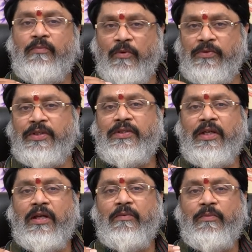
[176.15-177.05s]

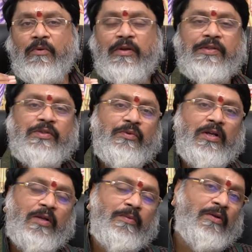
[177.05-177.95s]
ప్రాసెస్గా ప్రోగ్రెసివ్గా
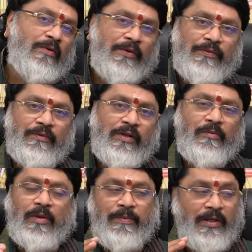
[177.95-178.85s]
కనబడే అవకాశం ఉంటుంది
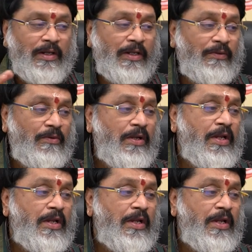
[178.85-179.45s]
కదా భయపడక్కలేదు